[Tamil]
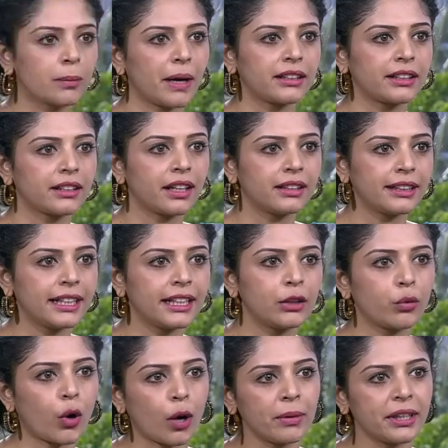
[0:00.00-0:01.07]
பார்த்தீங்கன்னா திடீர்னு
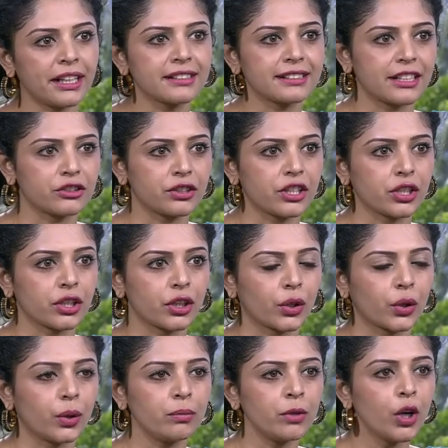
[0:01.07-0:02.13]
வாமிட்டிங் சென்சேஷன்
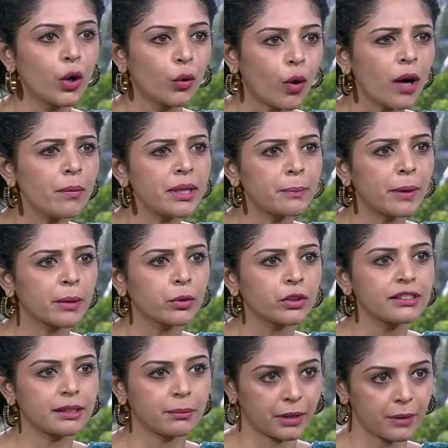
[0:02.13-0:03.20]
இருக்கும் வாமிட் பண்ணும்போது
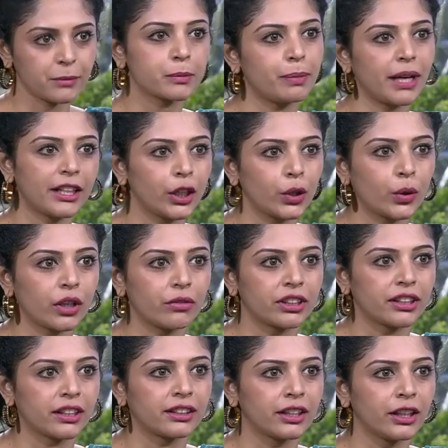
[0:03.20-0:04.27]
சம்டைம்ஸ் பிளட் கூட
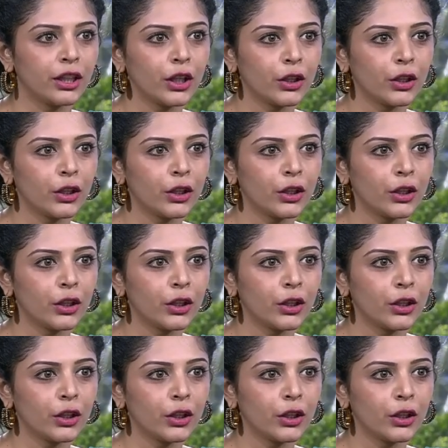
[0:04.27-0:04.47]
வந்துருது